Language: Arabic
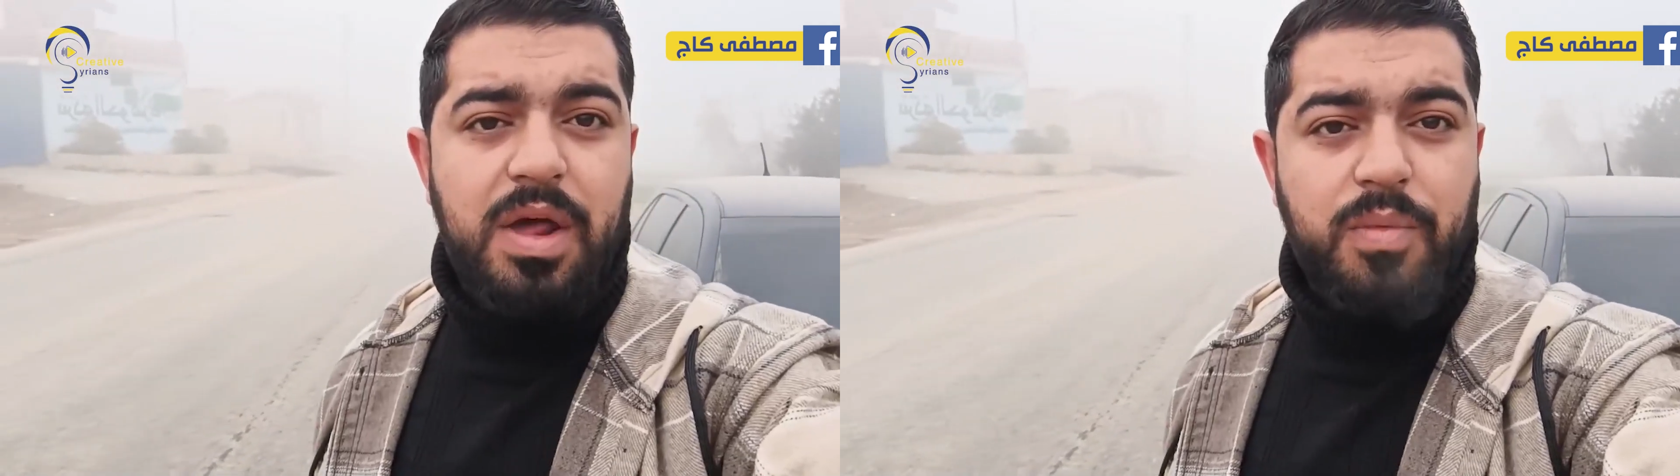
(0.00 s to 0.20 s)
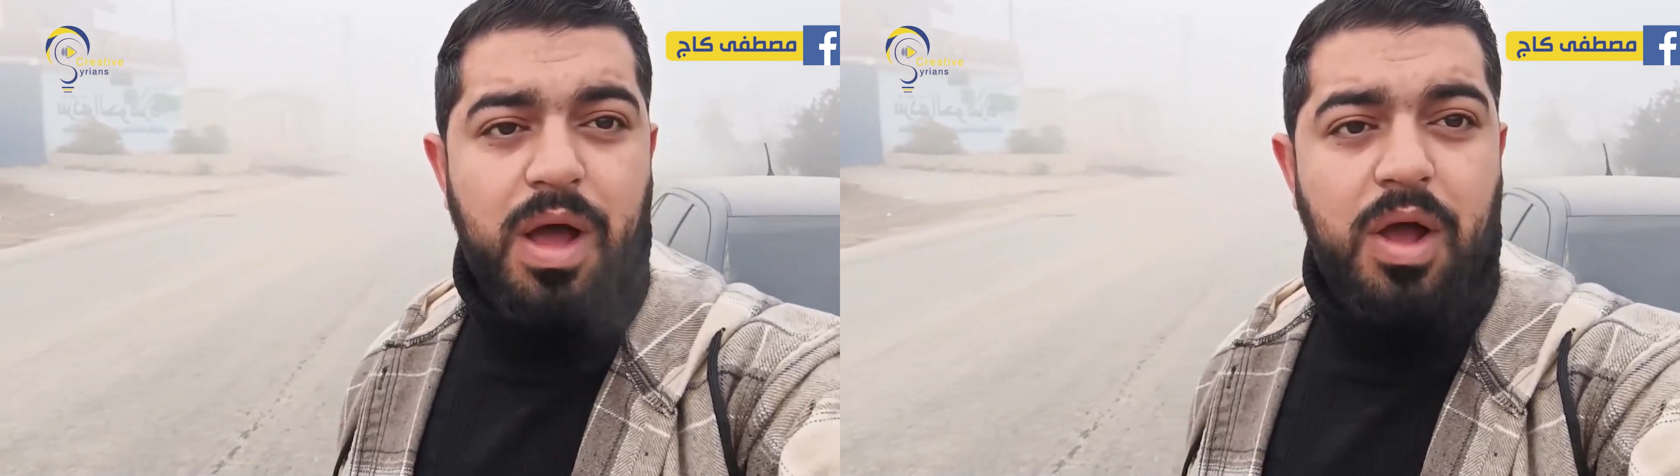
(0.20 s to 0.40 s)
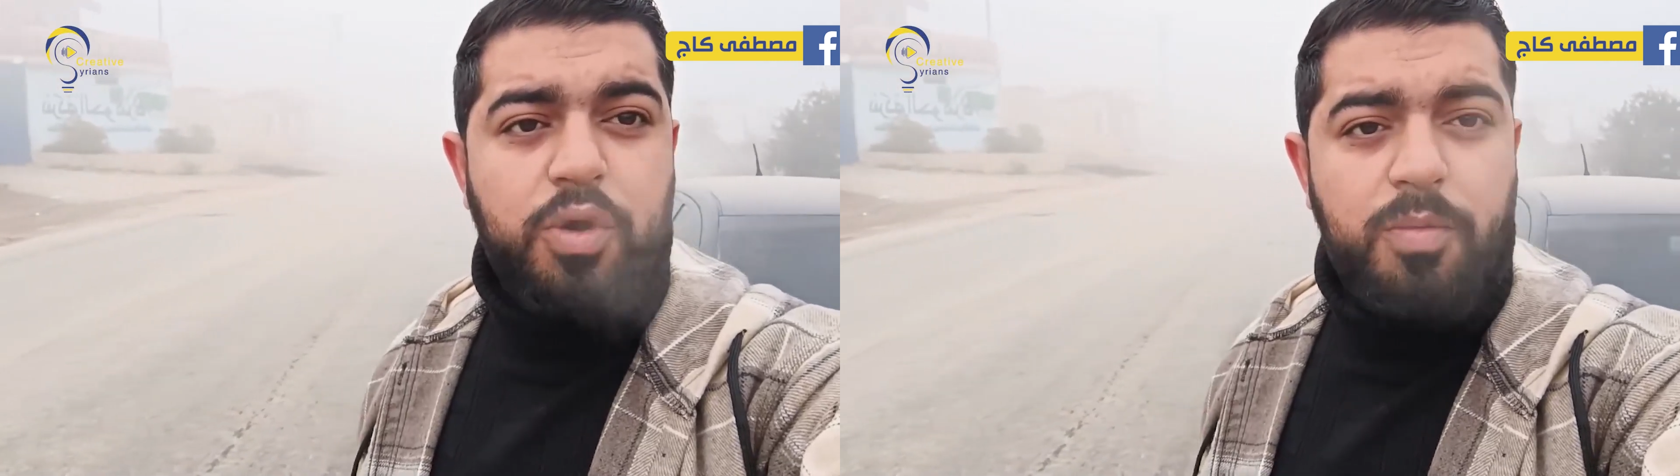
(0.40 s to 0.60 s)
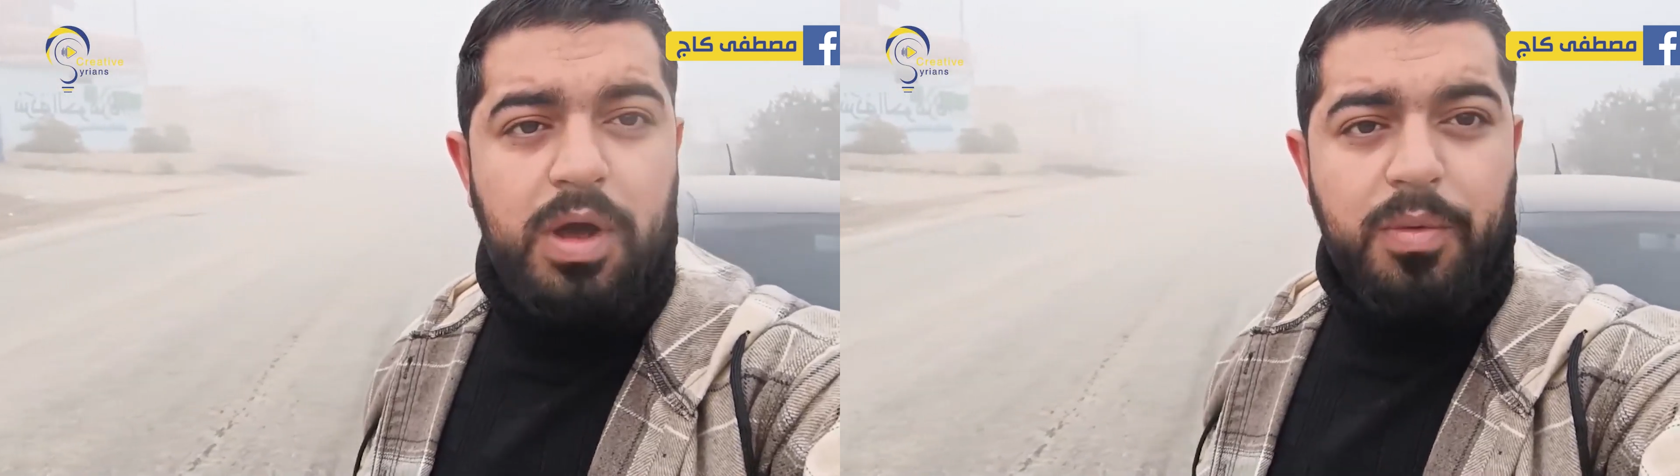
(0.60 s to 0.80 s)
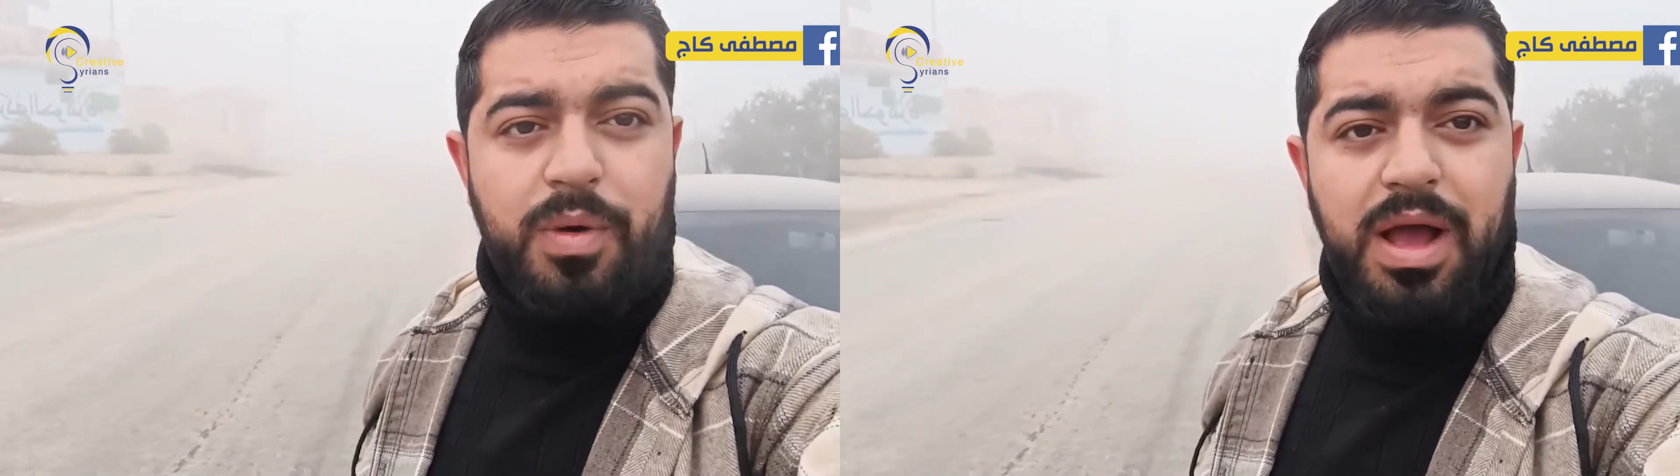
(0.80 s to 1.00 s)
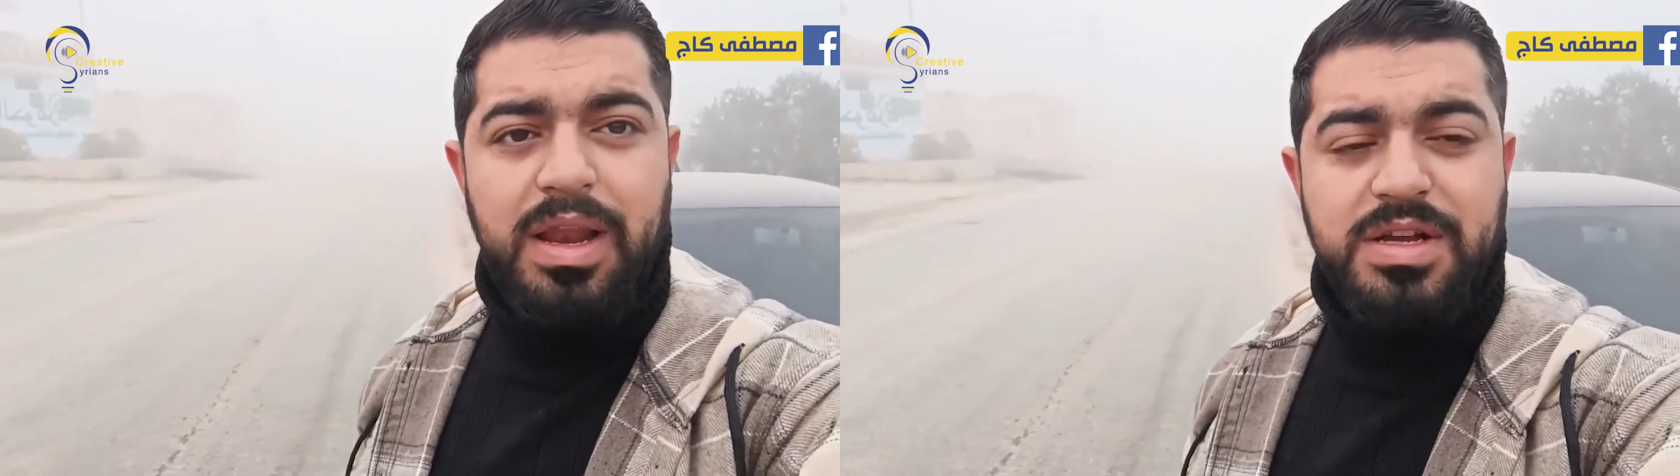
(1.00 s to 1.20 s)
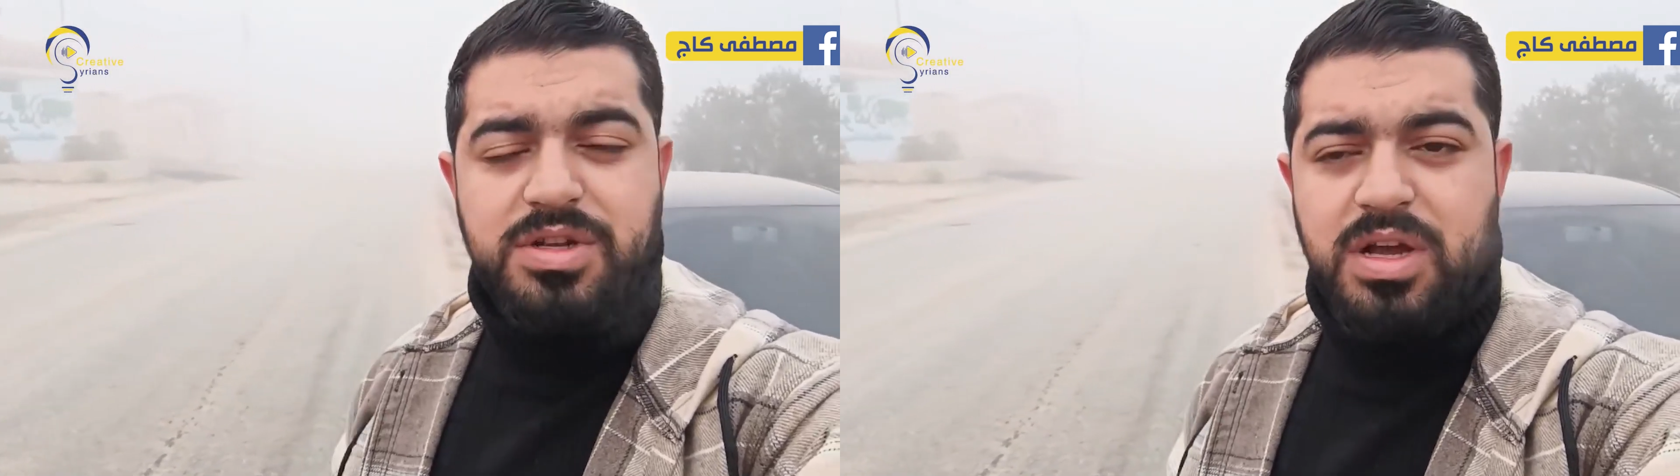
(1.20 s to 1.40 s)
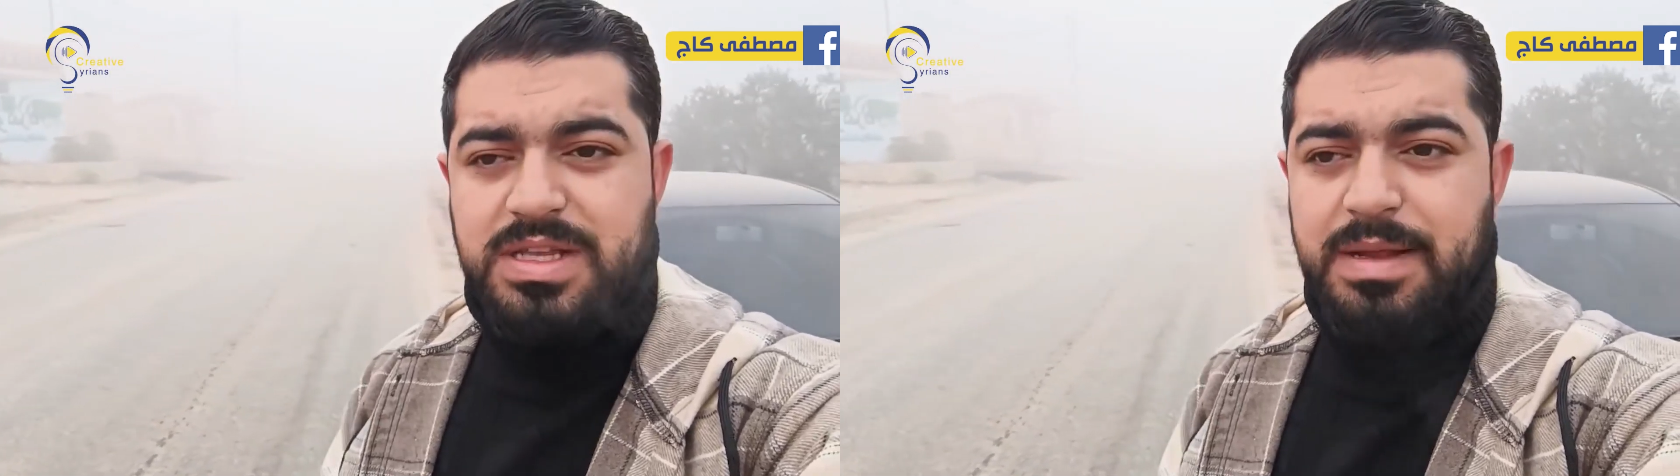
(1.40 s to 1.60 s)
أرواحكم وأرواح
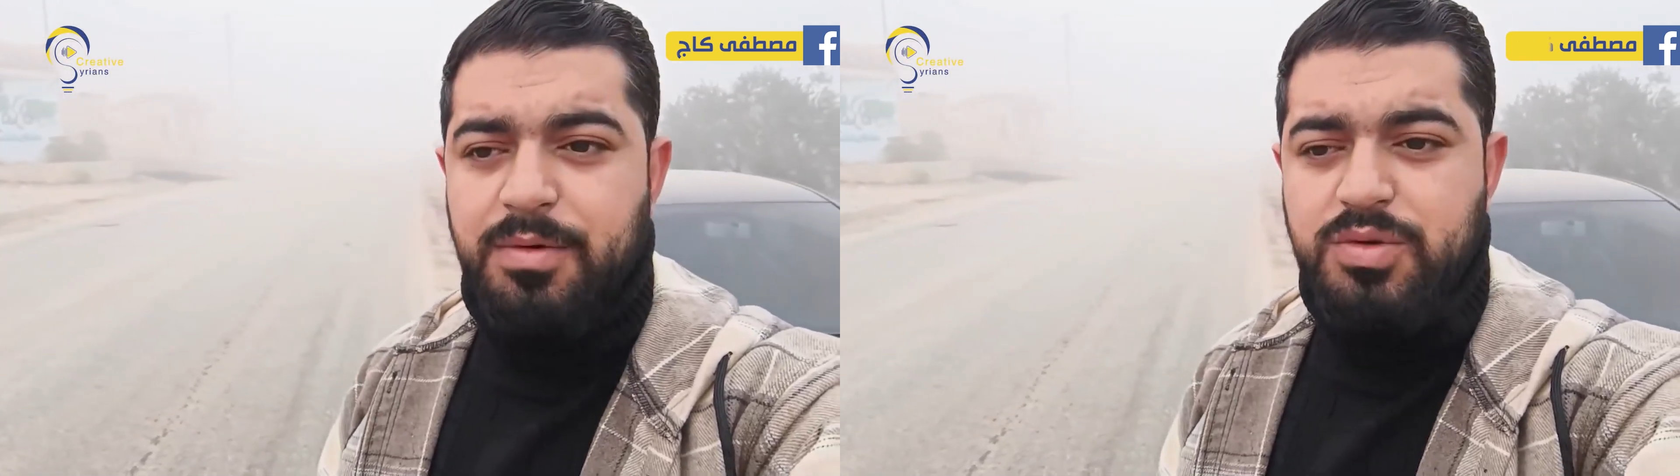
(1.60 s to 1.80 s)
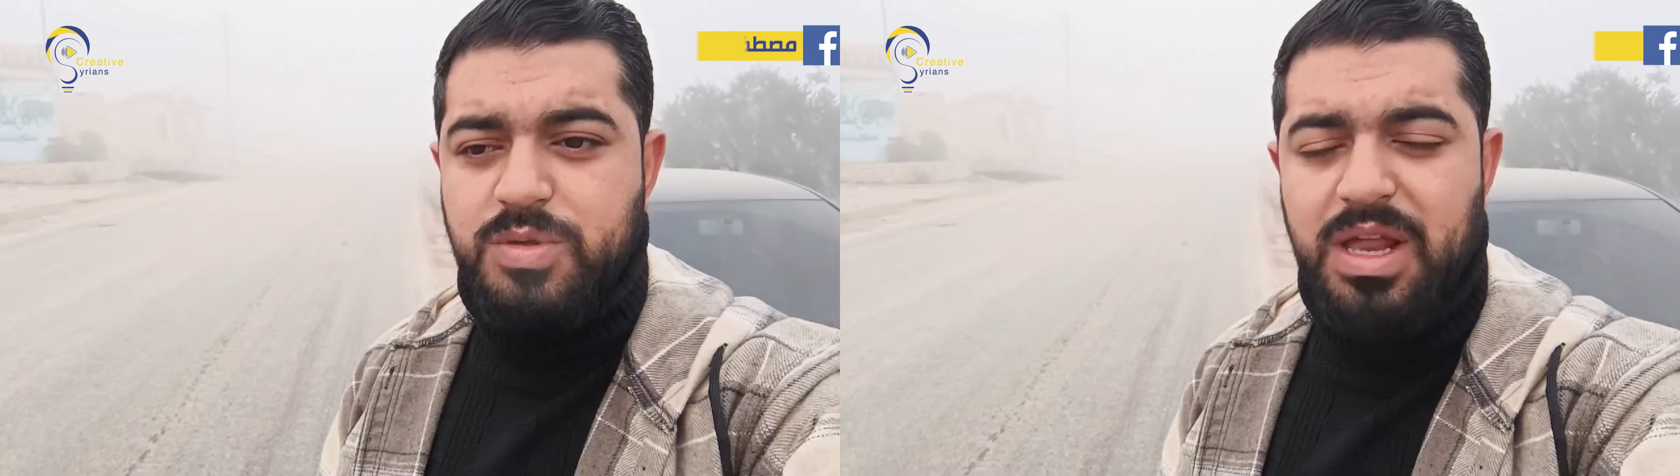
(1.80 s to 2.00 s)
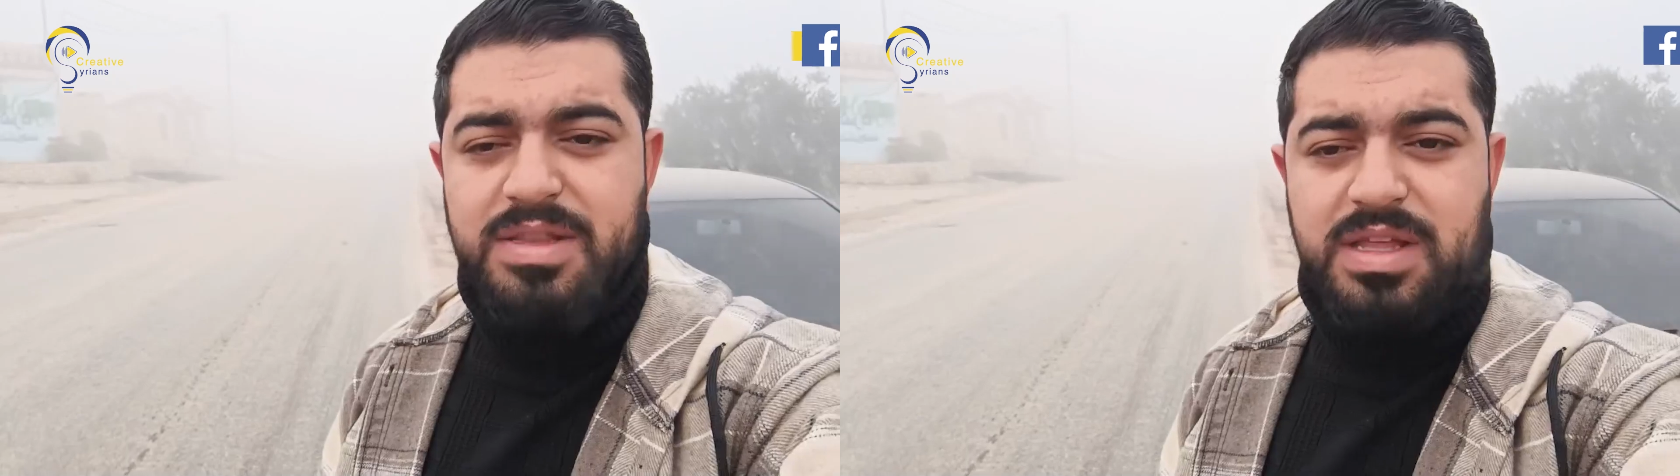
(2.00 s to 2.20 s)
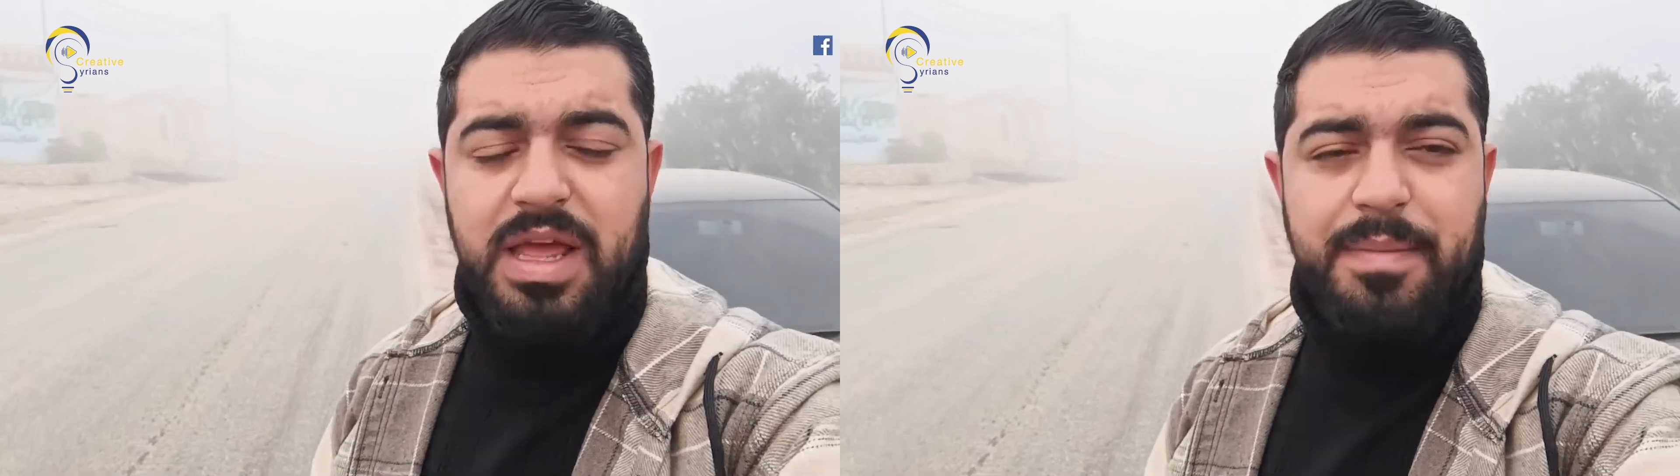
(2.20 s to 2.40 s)
الأشخاص اللي موجودة على الطريق